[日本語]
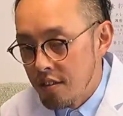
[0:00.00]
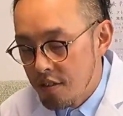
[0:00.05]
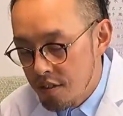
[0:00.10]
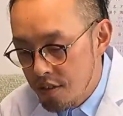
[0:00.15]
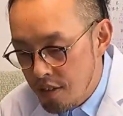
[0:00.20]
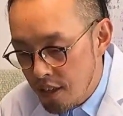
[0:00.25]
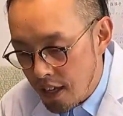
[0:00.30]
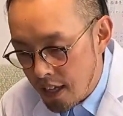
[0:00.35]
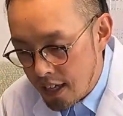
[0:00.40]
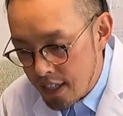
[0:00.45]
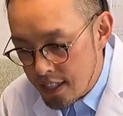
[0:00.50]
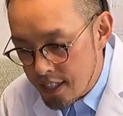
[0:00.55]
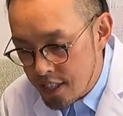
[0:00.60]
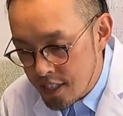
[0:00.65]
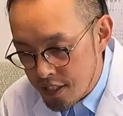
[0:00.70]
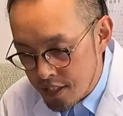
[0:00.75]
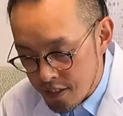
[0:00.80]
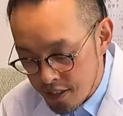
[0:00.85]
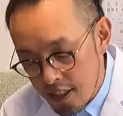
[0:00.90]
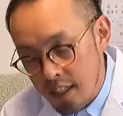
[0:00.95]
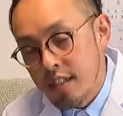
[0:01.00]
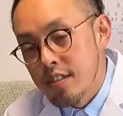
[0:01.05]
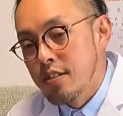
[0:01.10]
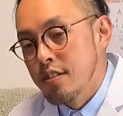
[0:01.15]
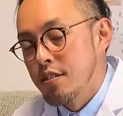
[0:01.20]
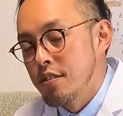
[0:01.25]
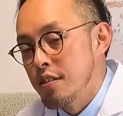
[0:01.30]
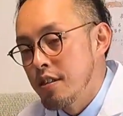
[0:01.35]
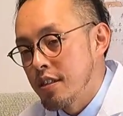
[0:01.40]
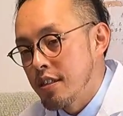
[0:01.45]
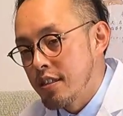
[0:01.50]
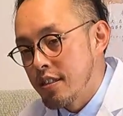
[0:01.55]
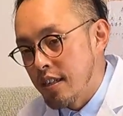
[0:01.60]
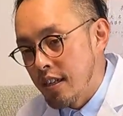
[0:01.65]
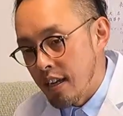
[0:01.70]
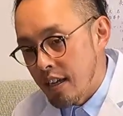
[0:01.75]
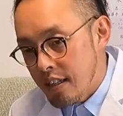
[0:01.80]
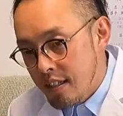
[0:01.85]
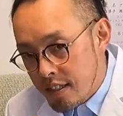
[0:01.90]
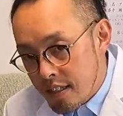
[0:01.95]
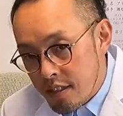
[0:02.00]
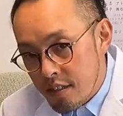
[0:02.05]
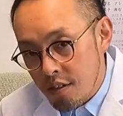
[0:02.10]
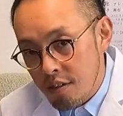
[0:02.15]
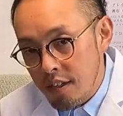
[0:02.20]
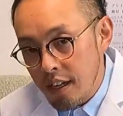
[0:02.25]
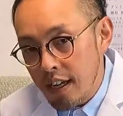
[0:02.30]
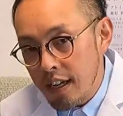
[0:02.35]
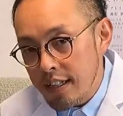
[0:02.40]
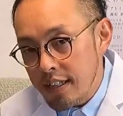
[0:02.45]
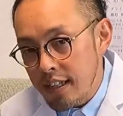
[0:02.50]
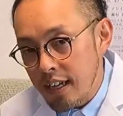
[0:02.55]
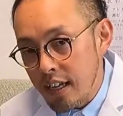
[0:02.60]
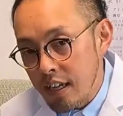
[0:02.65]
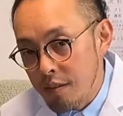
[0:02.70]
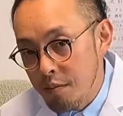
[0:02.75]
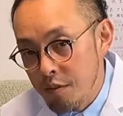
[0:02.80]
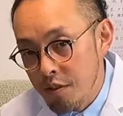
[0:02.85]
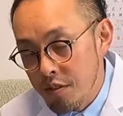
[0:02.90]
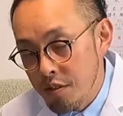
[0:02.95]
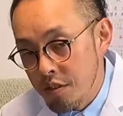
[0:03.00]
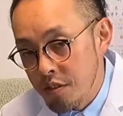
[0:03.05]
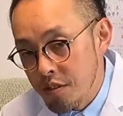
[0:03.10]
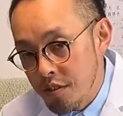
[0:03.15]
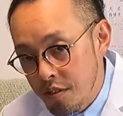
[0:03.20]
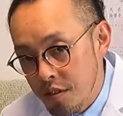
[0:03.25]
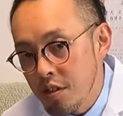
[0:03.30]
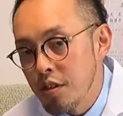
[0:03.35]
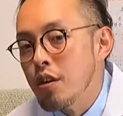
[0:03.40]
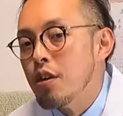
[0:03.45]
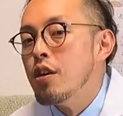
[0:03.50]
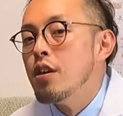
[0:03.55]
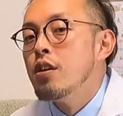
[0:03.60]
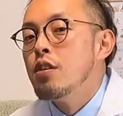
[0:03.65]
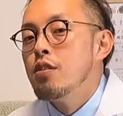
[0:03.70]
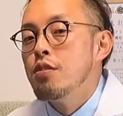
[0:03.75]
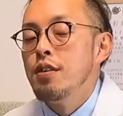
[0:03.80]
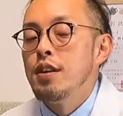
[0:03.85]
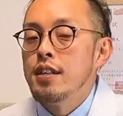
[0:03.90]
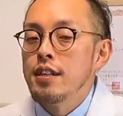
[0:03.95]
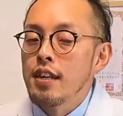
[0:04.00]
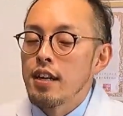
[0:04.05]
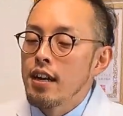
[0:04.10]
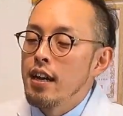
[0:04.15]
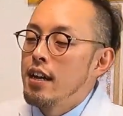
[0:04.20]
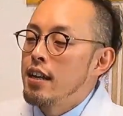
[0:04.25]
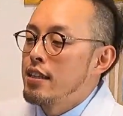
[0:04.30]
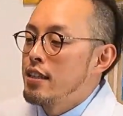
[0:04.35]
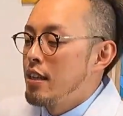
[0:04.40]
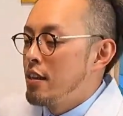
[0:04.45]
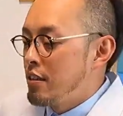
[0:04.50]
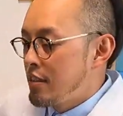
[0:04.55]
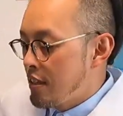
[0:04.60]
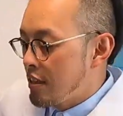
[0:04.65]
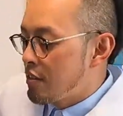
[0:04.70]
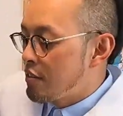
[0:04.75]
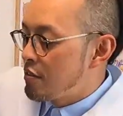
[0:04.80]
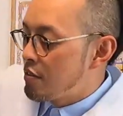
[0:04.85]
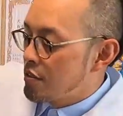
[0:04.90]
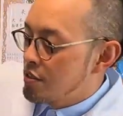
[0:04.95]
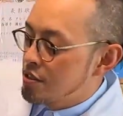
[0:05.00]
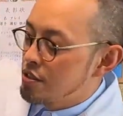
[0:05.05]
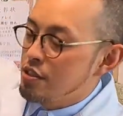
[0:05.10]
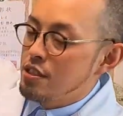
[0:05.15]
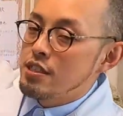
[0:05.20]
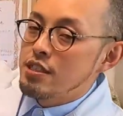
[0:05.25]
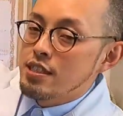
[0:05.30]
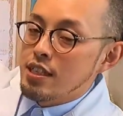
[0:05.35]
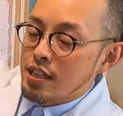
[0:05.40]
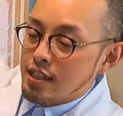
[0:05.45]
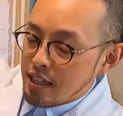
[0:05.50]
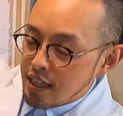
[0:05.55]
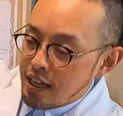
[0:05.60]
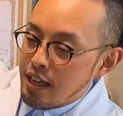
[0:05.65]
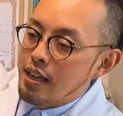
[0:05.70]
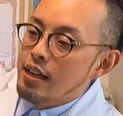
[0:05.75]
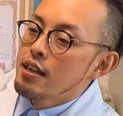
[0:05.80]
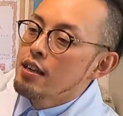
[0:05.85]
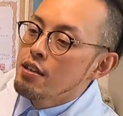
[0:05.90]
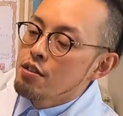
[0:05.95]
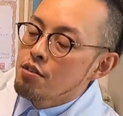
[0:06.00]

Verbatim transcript: 腐敗臭ねそういった捉えた獲物の上で体はねこすりつけたら